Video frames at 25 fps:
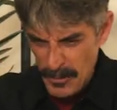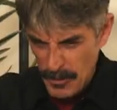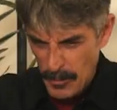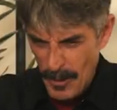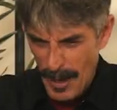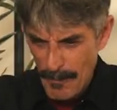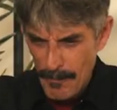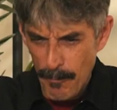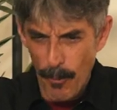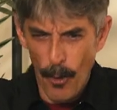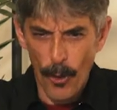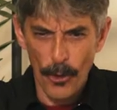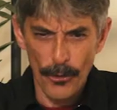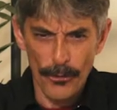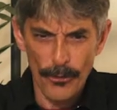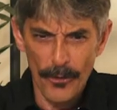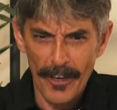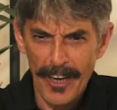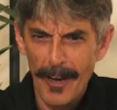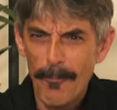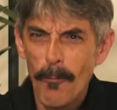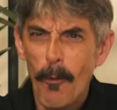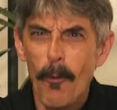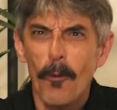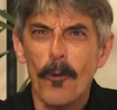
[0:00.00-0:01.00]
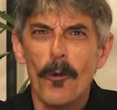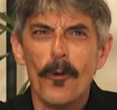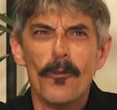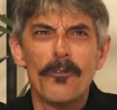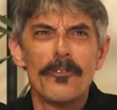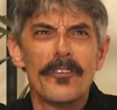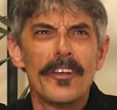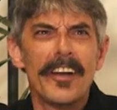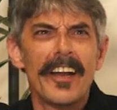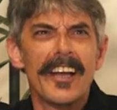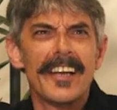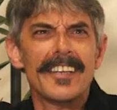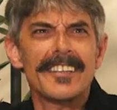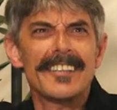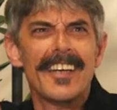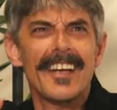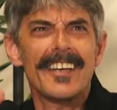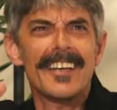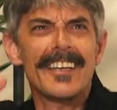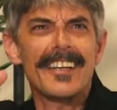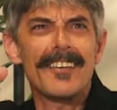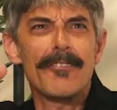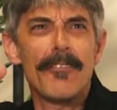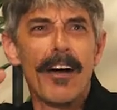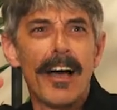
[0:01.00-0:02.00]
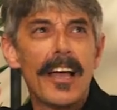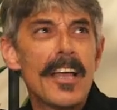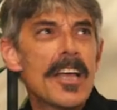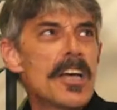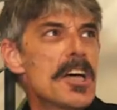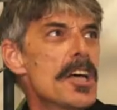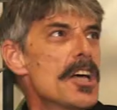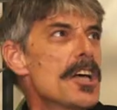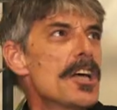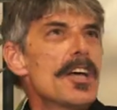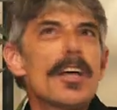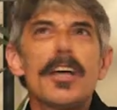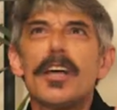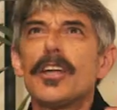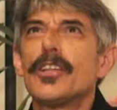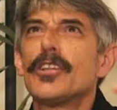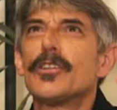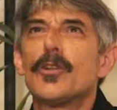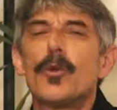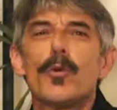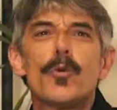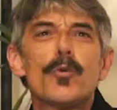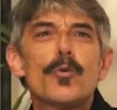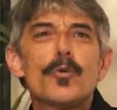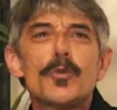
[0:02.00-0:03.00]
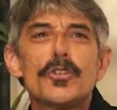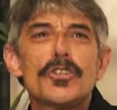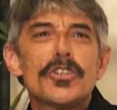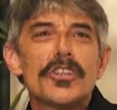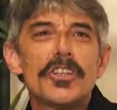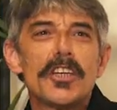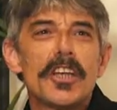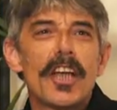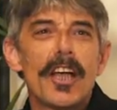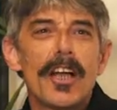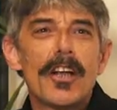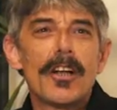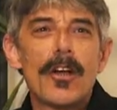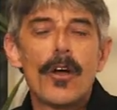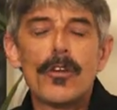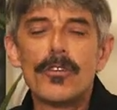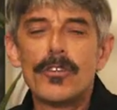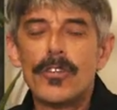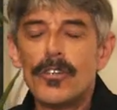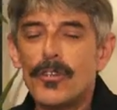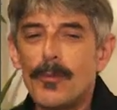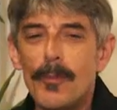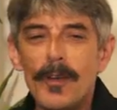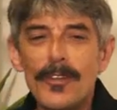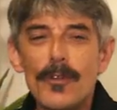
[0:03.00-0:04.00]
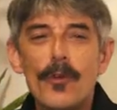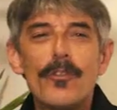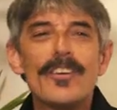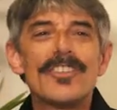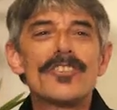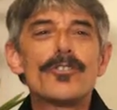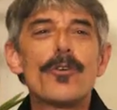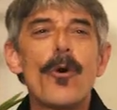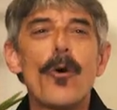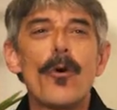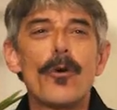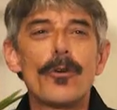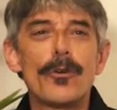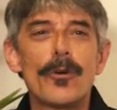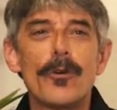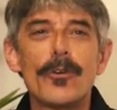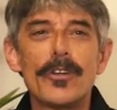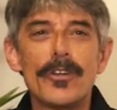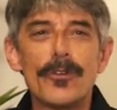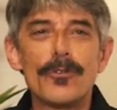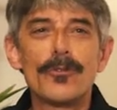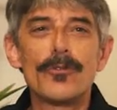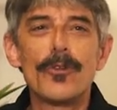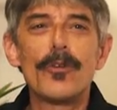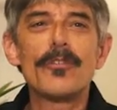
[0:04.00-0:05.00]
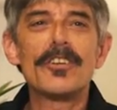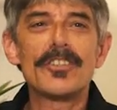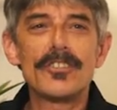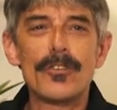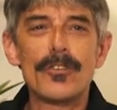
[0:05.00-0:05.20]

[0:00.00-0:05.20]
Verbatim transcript: c'è una botola una mongolfiera che saliva luci cose ma dove sono io dove